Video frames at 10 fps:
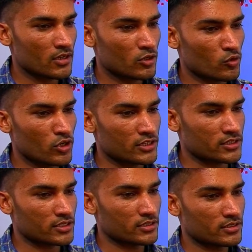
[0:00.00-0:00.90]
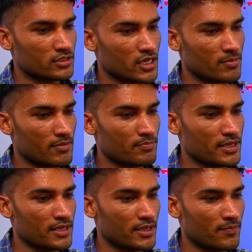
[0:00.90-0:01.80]
रोहित डाबरा बी
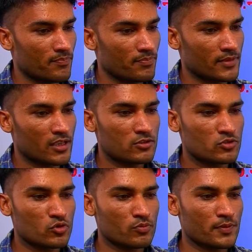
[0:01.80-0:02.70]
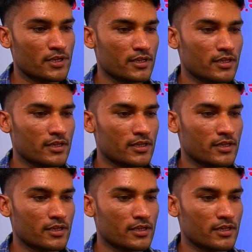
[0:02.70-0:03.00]
सुरूपी